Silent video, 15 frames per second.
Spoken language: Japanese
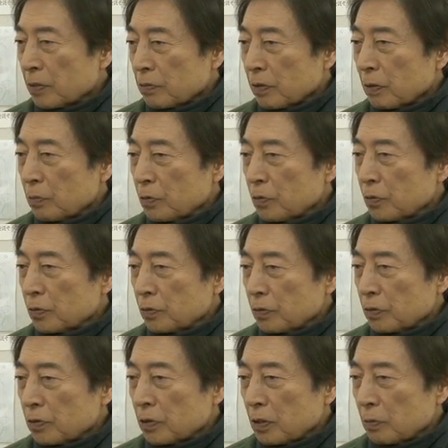それはもう
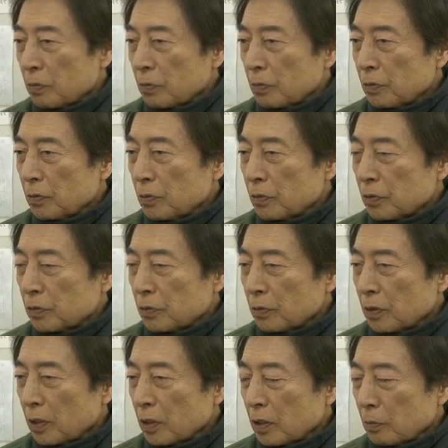ドイツでも
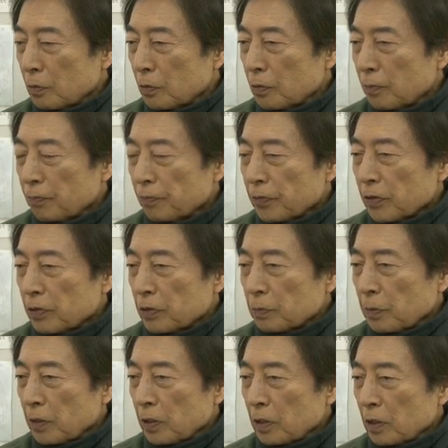オーストリアでも
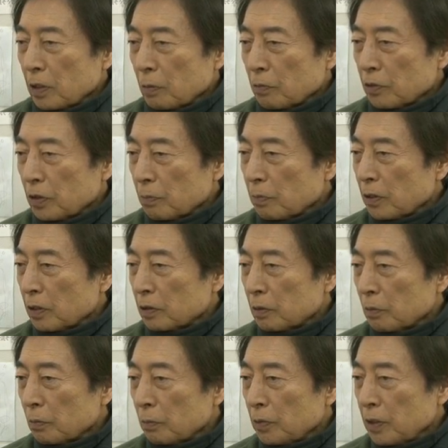スペインでも
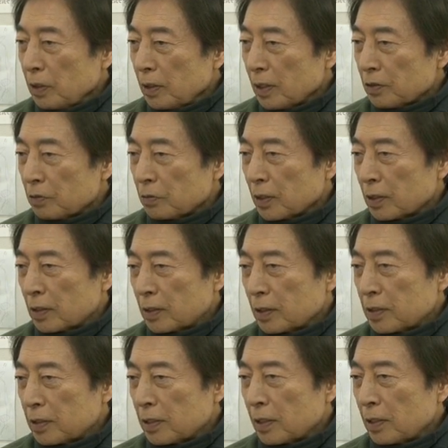デンマークでもみんなそうやって
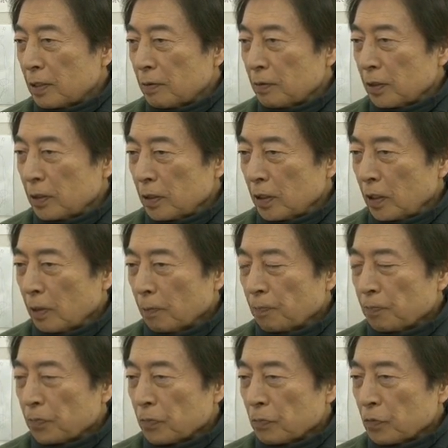自然エネルギーに
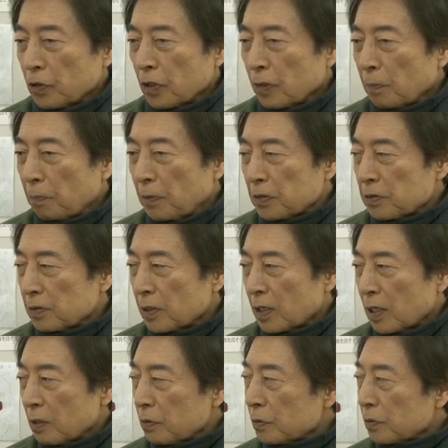もう原発は
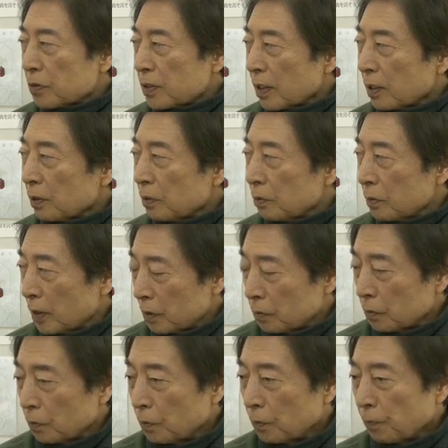過去の産業だ
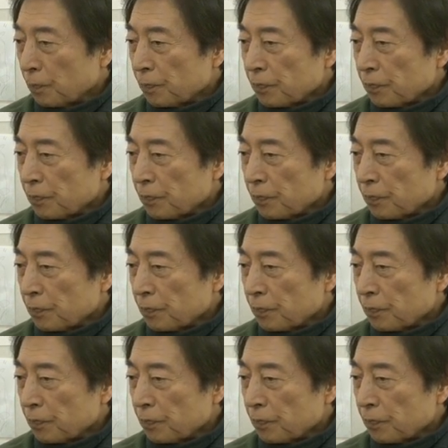と